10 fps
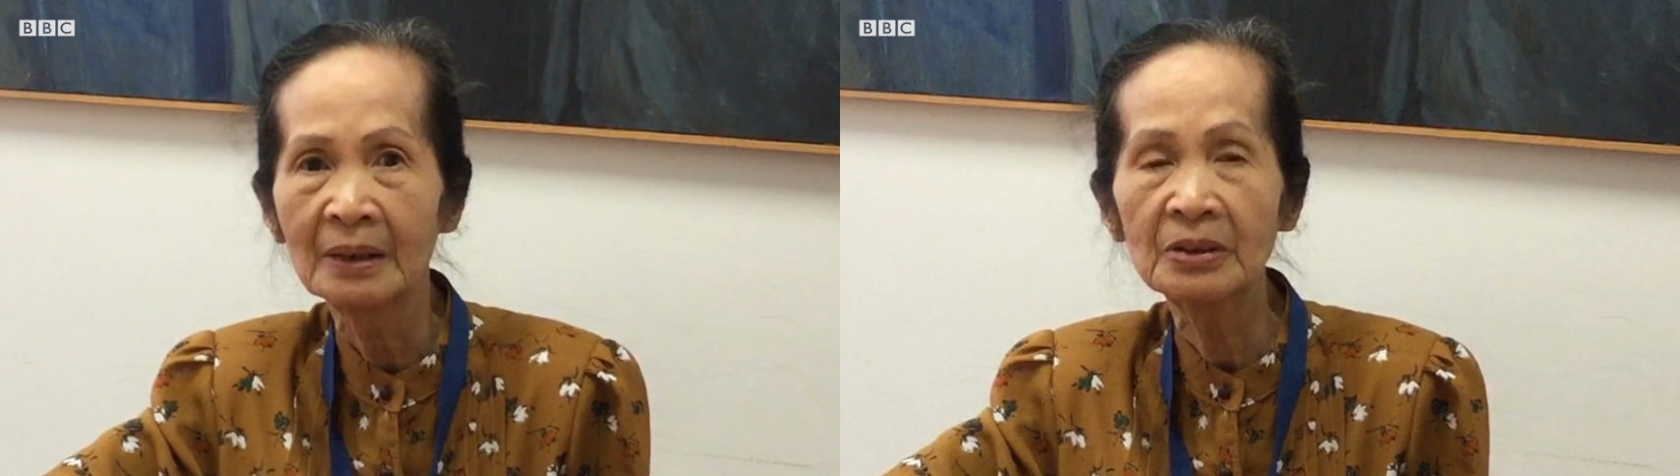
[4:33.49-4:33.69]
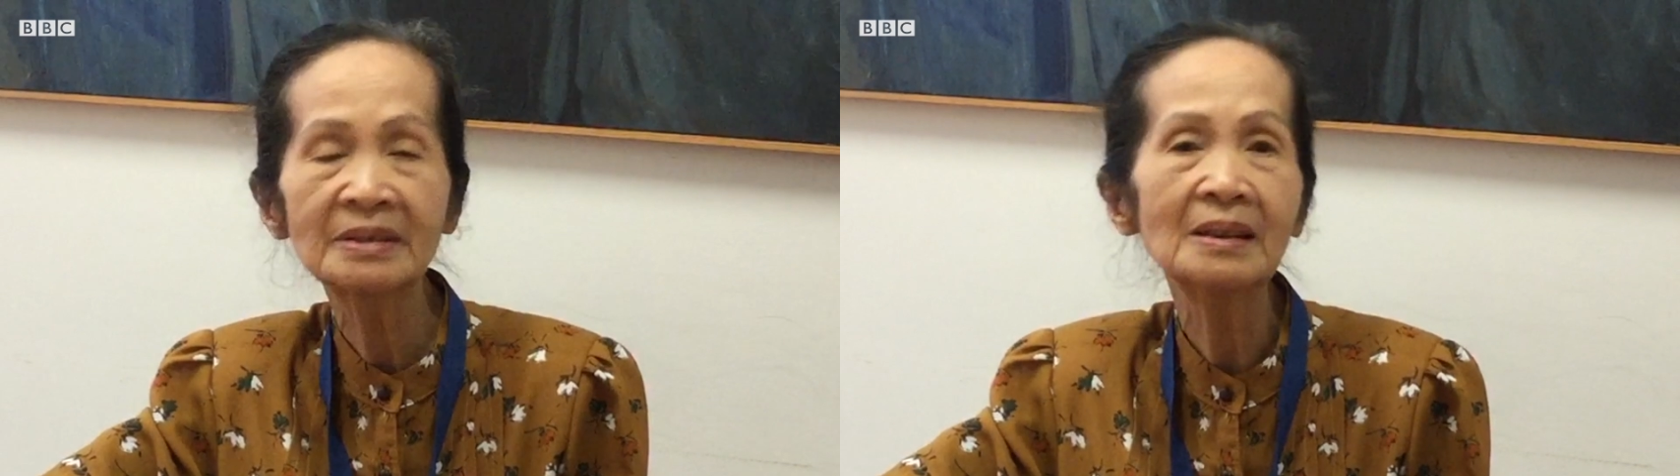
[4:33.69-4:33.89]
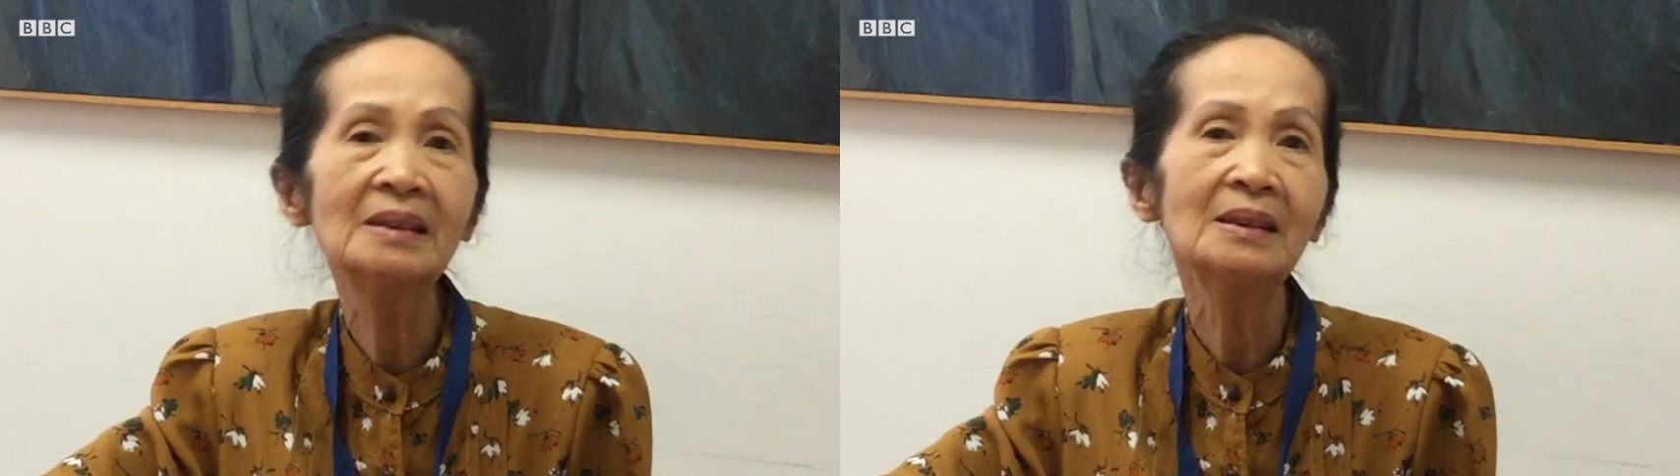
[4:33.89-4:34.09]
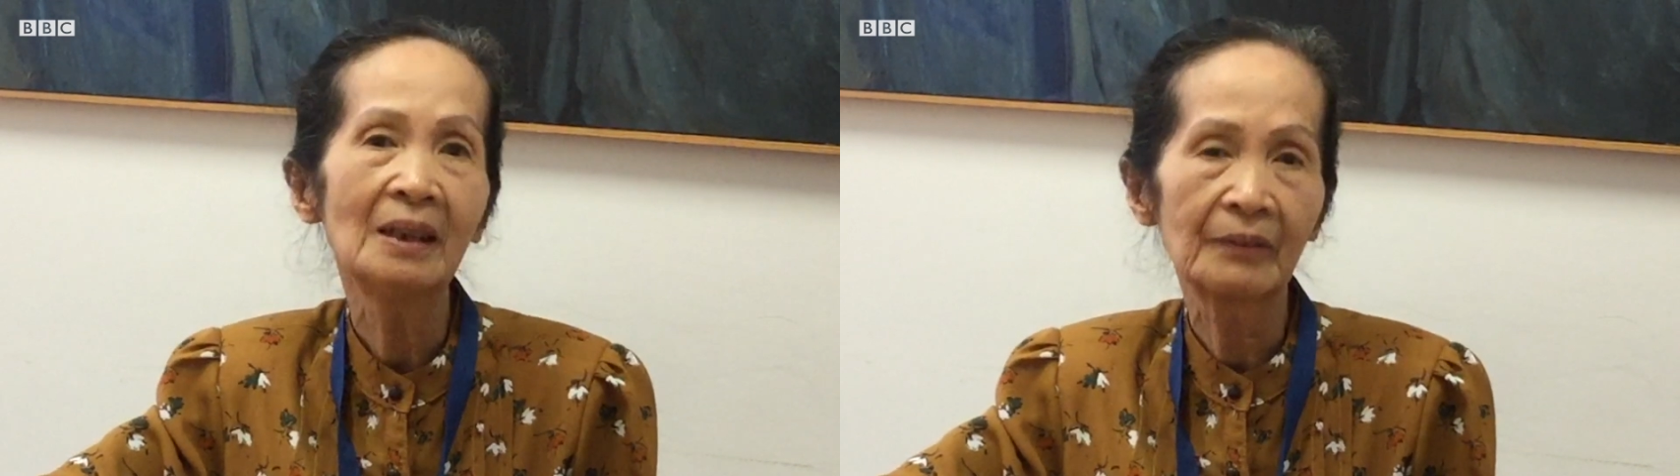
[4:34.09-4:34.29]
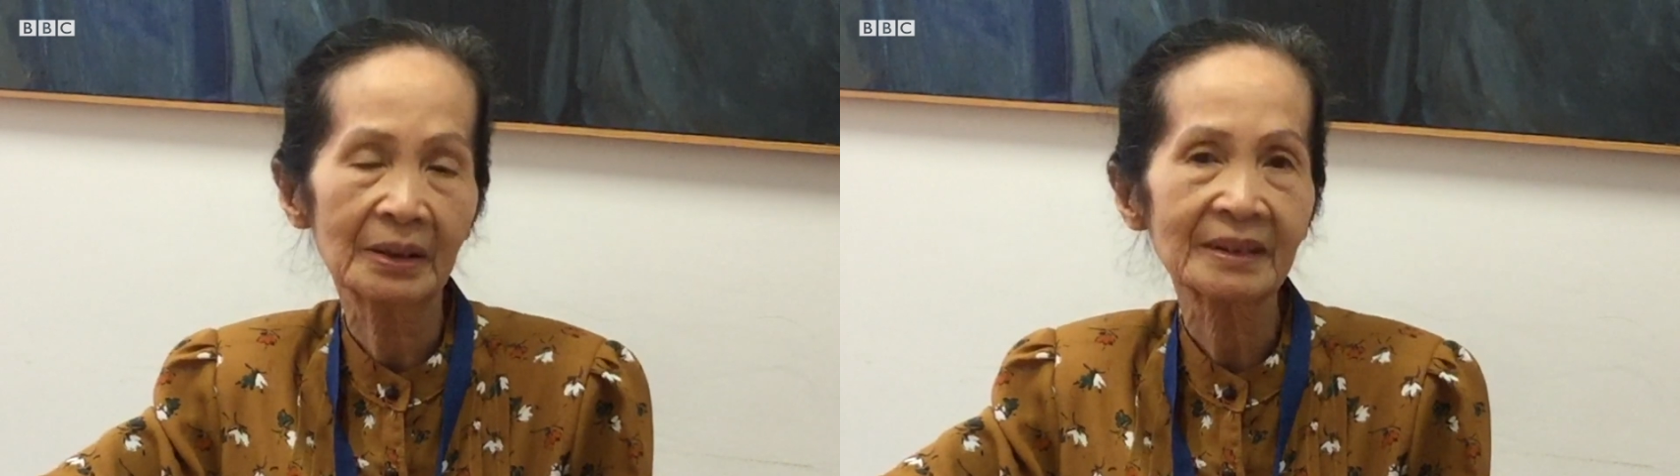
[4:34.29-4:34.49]
nó rơi
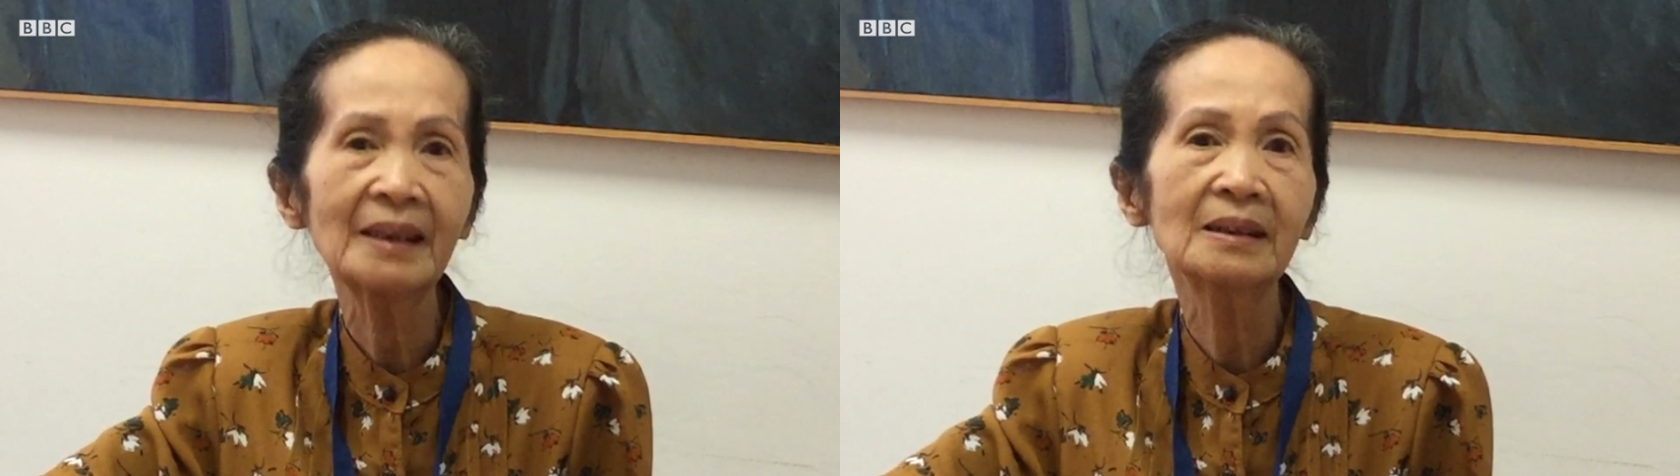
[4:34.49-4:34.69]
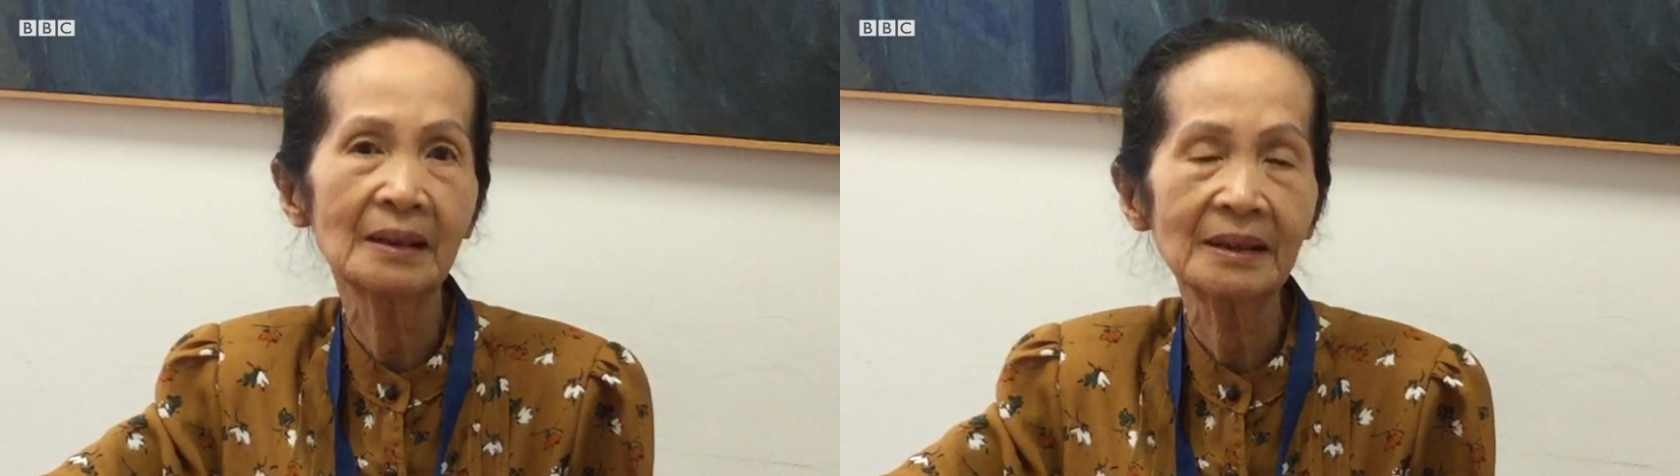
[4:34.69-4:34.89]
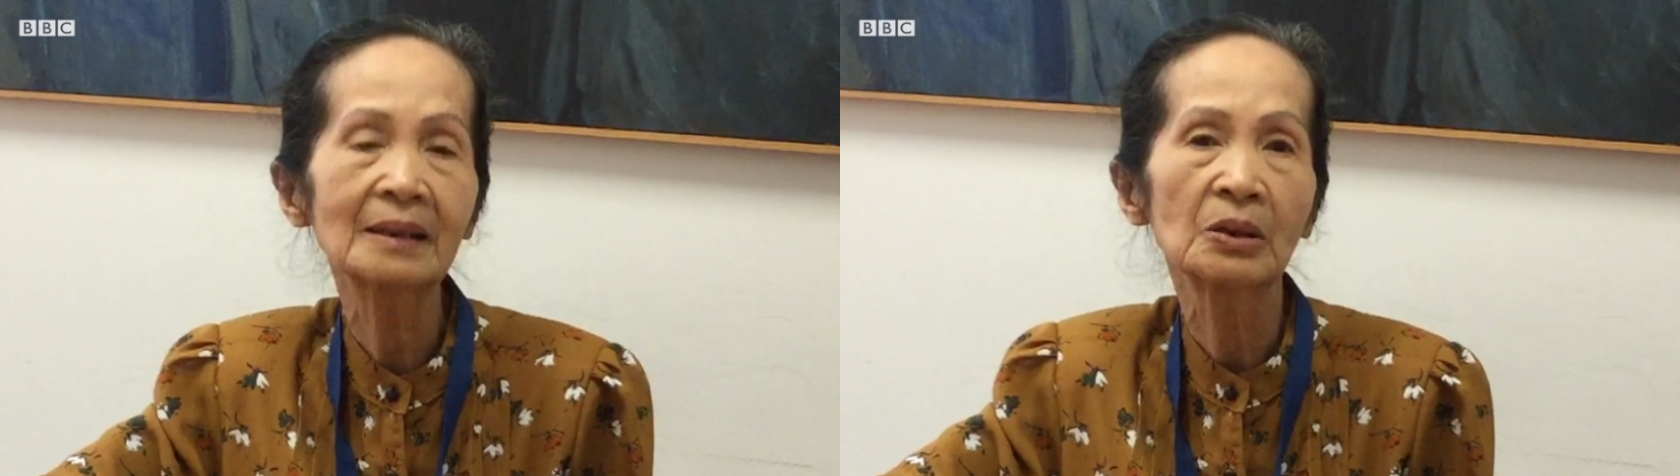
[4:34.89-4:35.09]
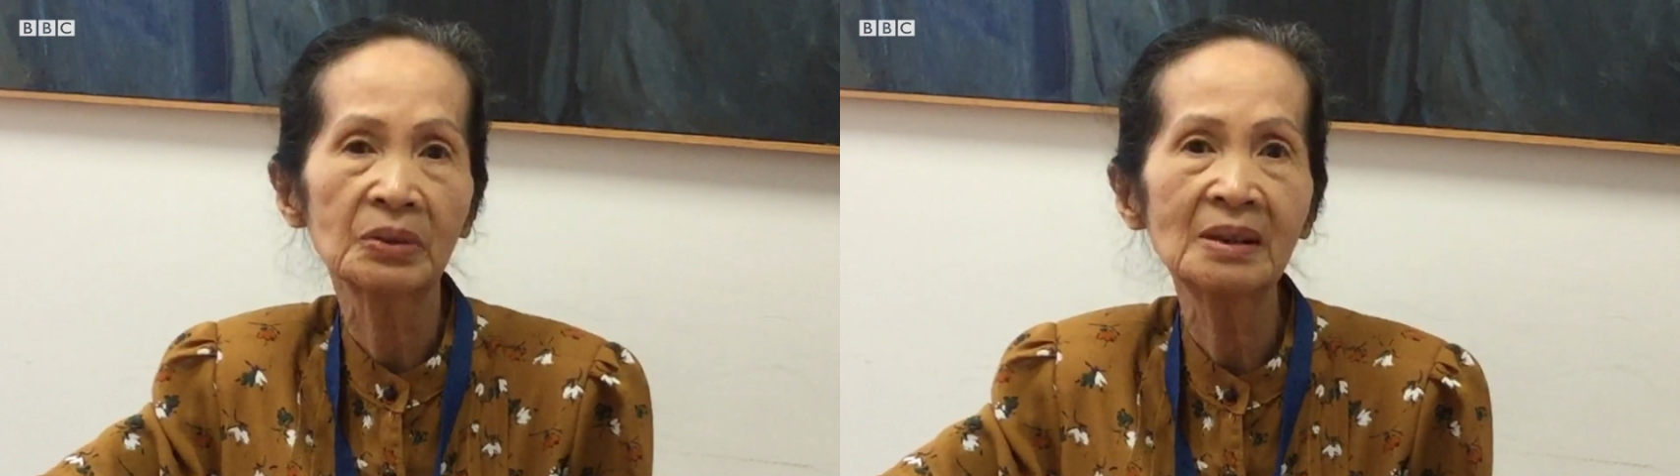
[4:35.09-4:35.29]
vào tay các nhà đầu